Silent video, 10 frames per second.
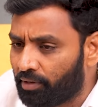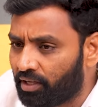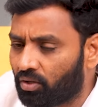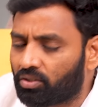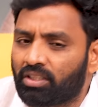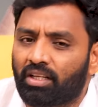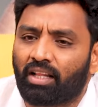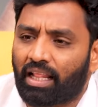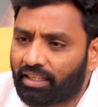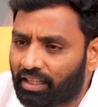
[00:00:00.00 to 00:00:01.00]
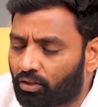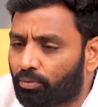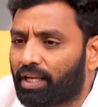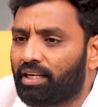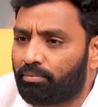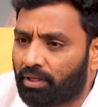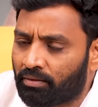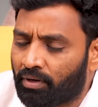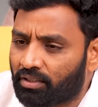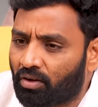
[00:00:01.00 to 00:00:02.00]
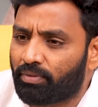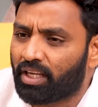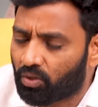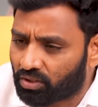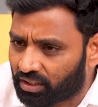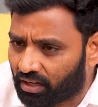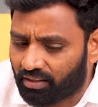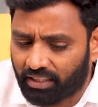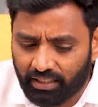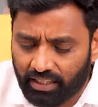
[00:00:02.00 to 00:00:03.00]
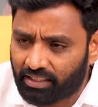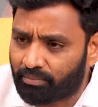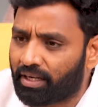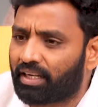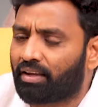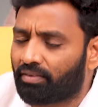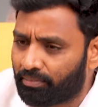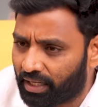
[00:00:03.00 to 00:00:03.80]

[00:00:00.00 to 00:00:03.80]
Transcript: మీరు వచ్చిన తర్వాత అధిక ధరతో ప్రజలు ఇబ్బంది పడతాం మీరు వచ్చిన తర్వాత ఈ దేశ ప్రజలకు ఏమైనా